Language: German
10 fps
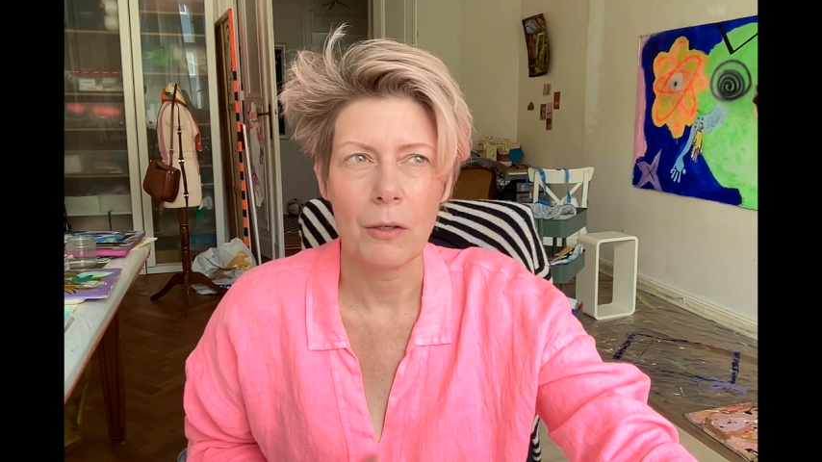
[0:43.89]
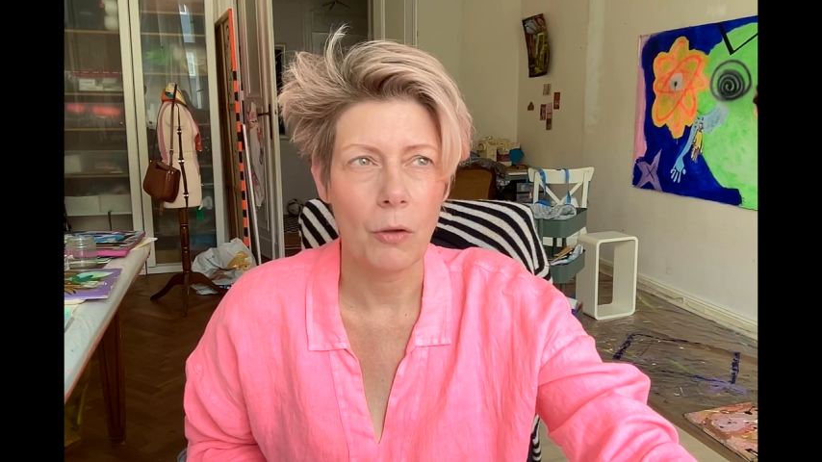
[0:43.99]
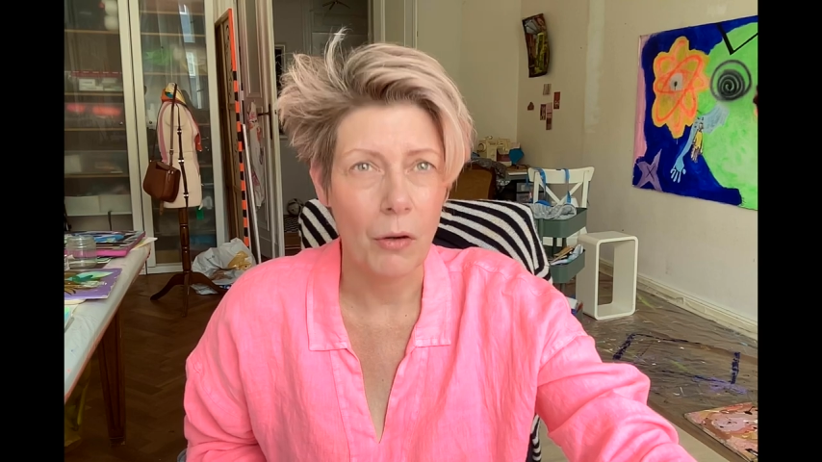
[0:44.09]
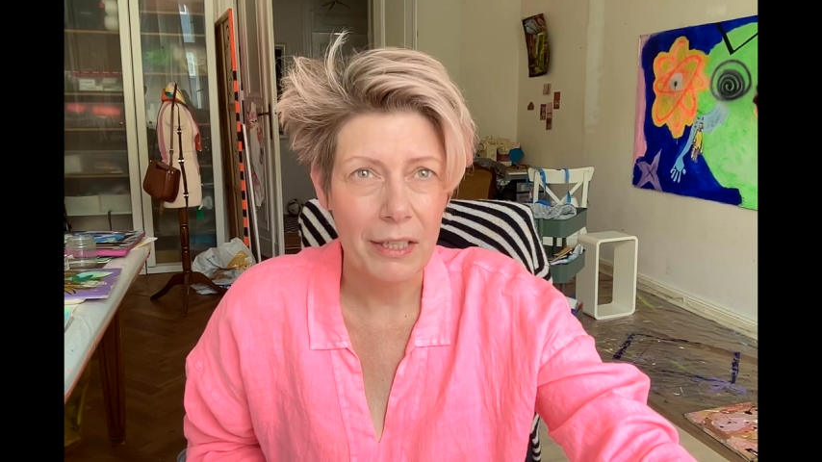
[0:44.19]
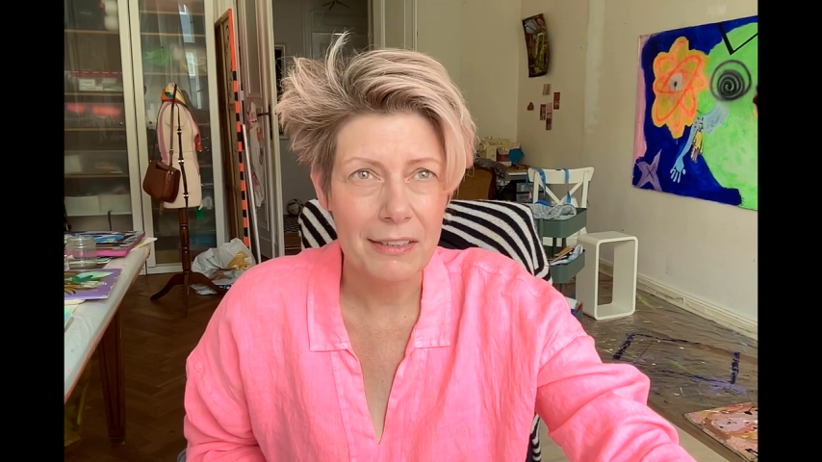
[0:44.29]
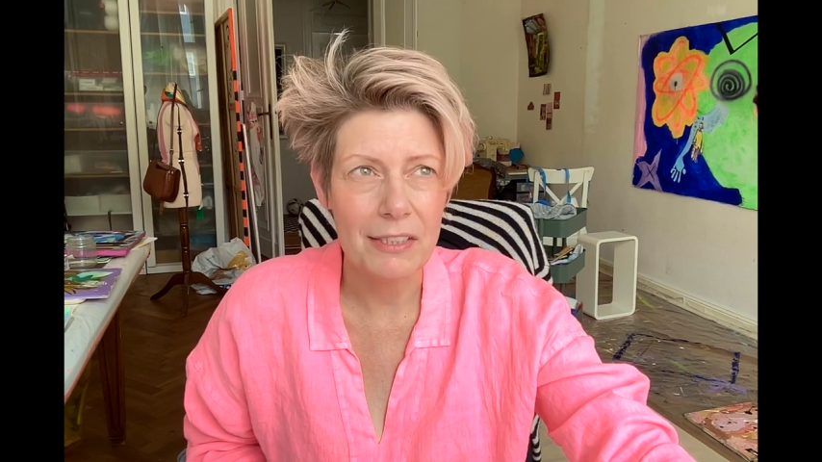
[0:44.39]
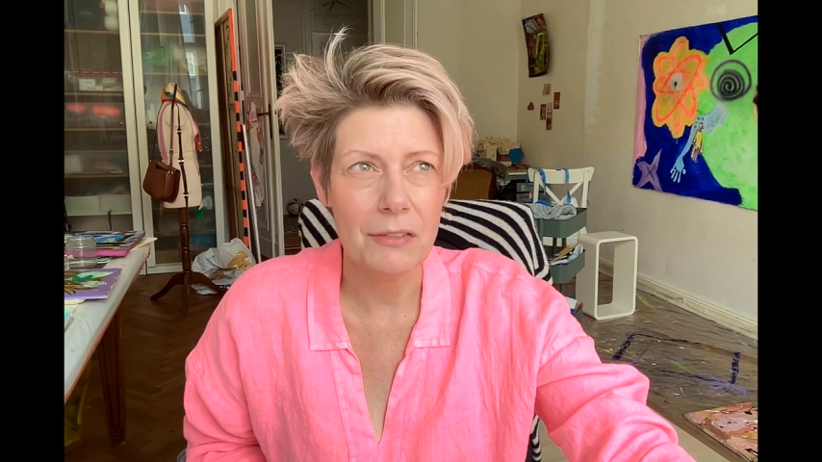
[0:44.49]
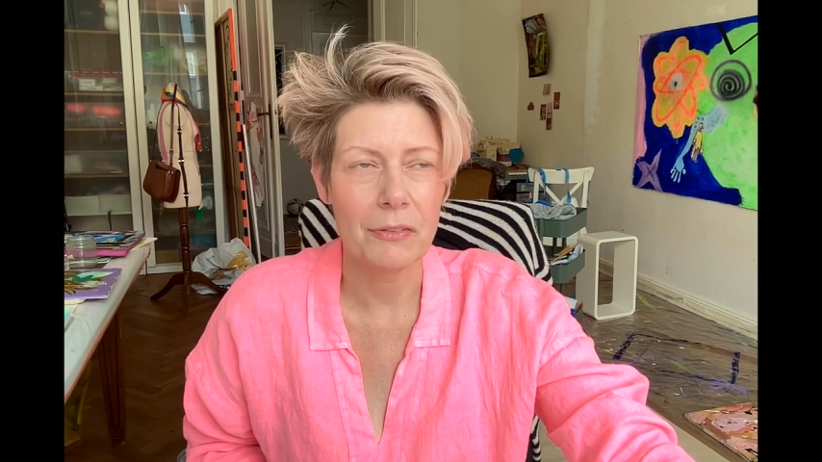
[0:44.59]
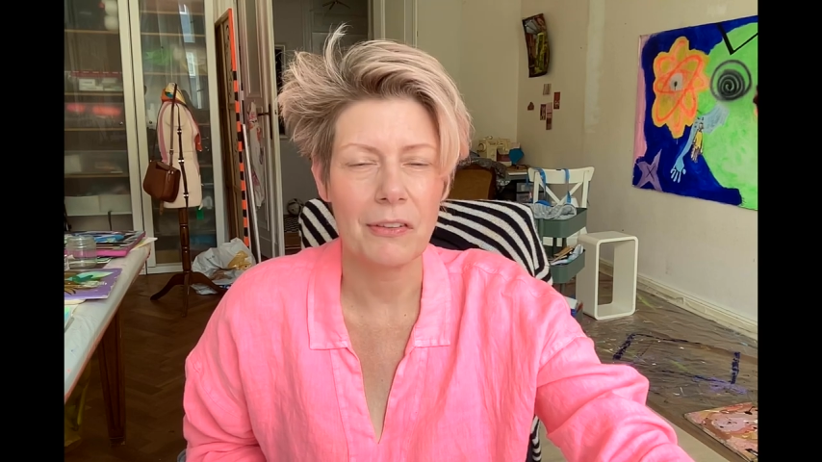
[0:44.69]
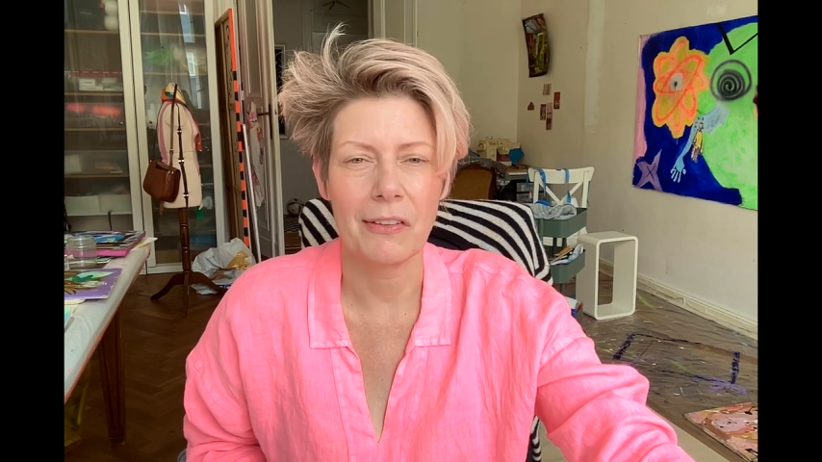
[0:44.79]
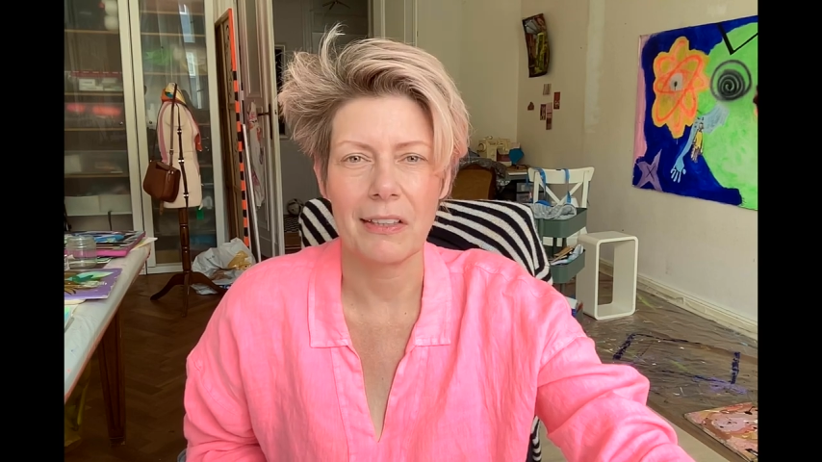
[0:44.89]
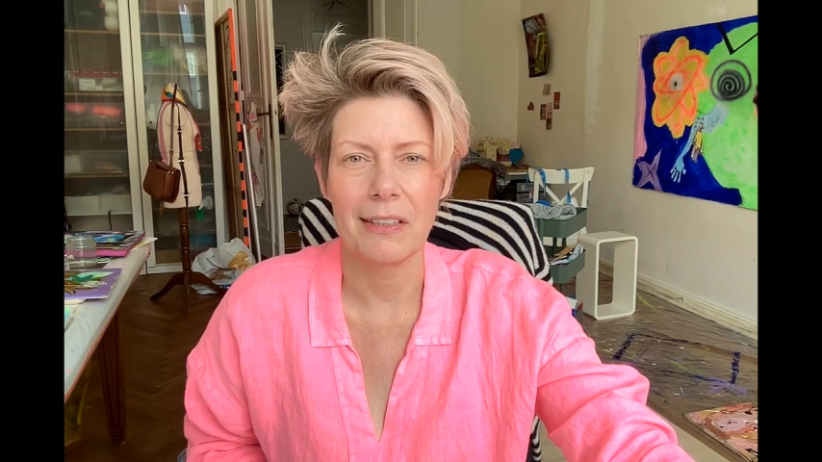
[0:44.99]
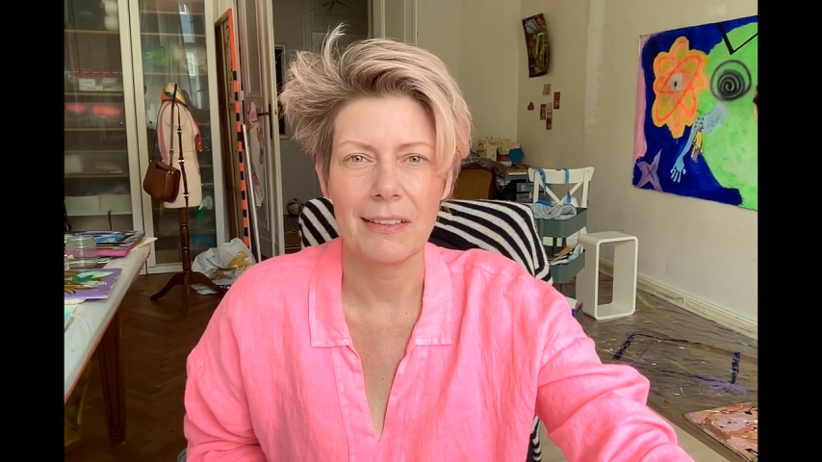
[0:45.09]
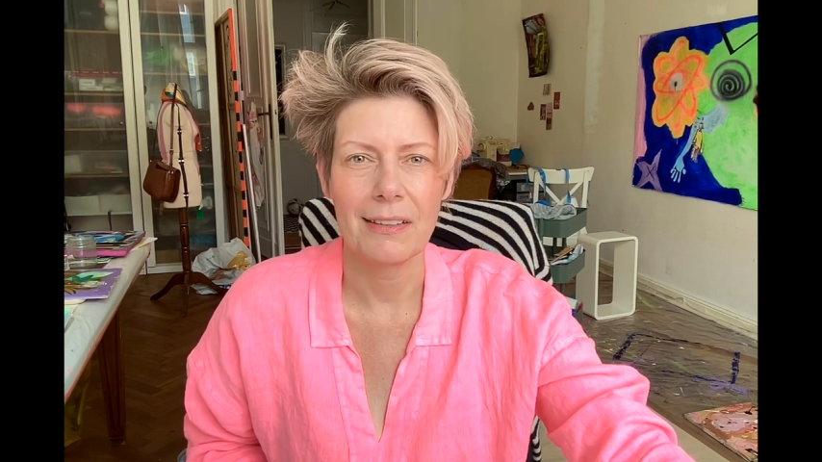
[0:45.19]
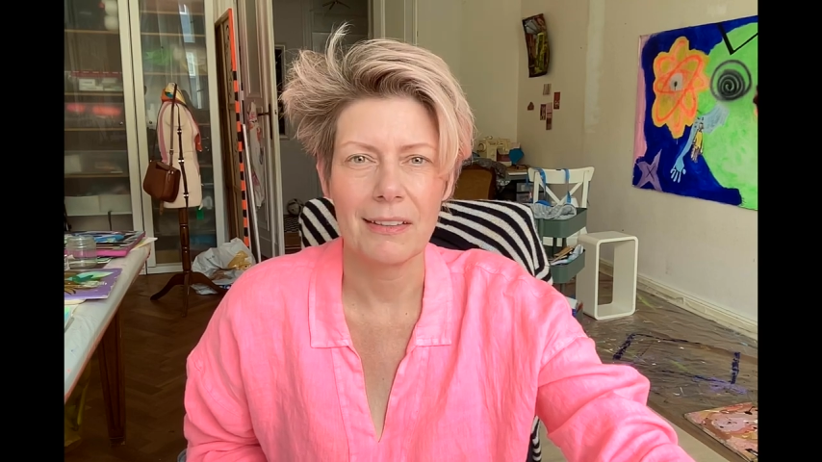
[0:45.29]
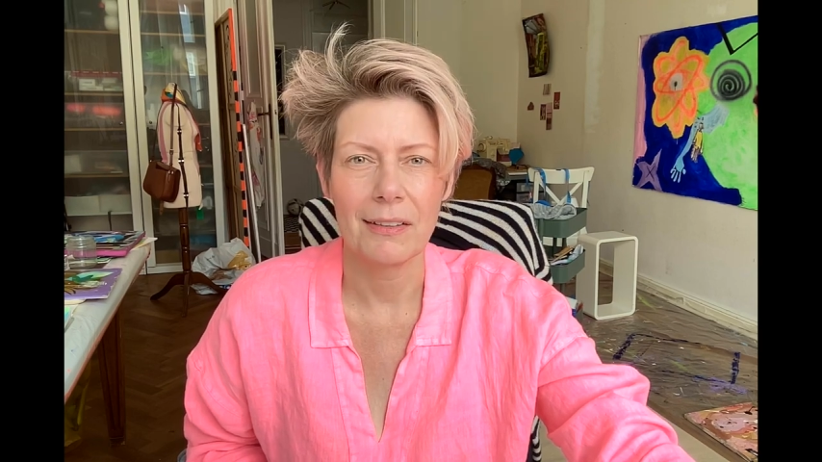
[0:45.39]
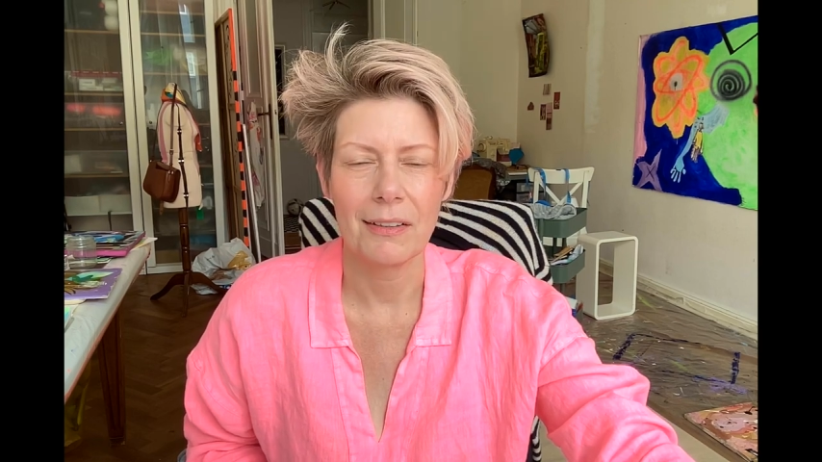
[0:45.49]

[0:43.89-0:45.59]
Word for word: kollektiv gesehen,